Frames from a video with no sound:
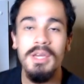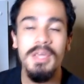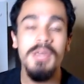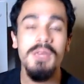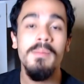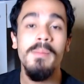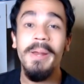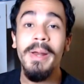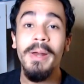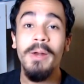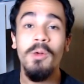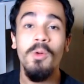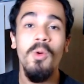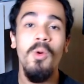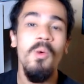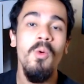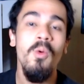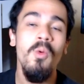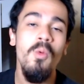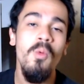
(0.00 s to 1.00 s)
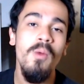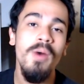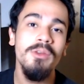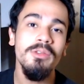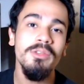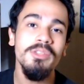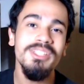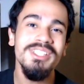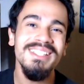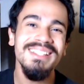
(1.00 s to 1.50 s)
e marcou um
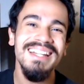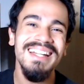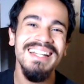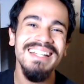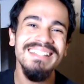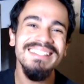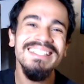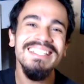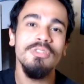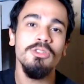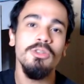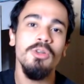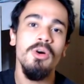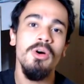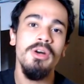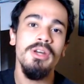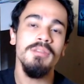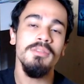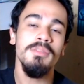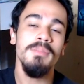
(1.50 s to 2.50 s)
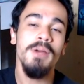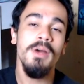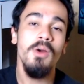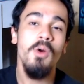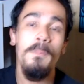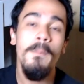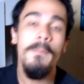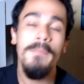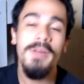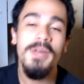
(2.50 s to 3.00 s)
ano de trajetórias,
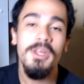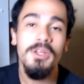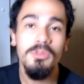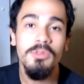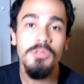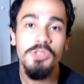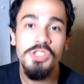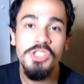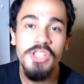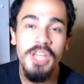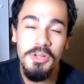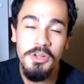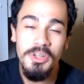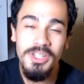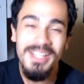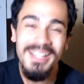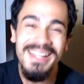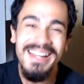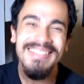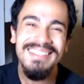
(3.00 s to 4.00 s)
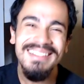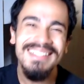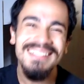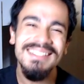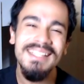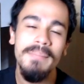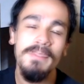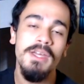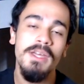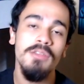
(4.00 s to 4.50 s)
marcou um período cheio de grandes
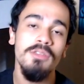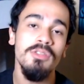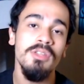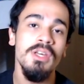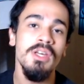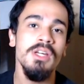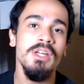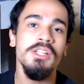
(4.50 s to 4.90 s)
lançamentos,